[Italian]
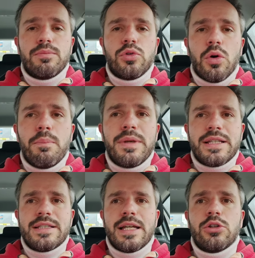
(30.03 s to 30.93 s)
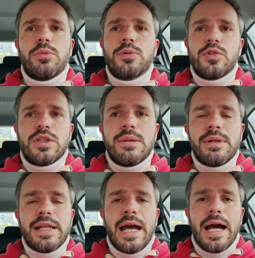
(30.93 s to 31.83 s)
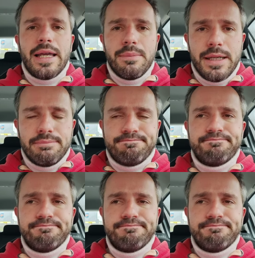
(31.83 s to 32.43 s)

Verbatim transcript: Non mi è stato possibile, ahimè,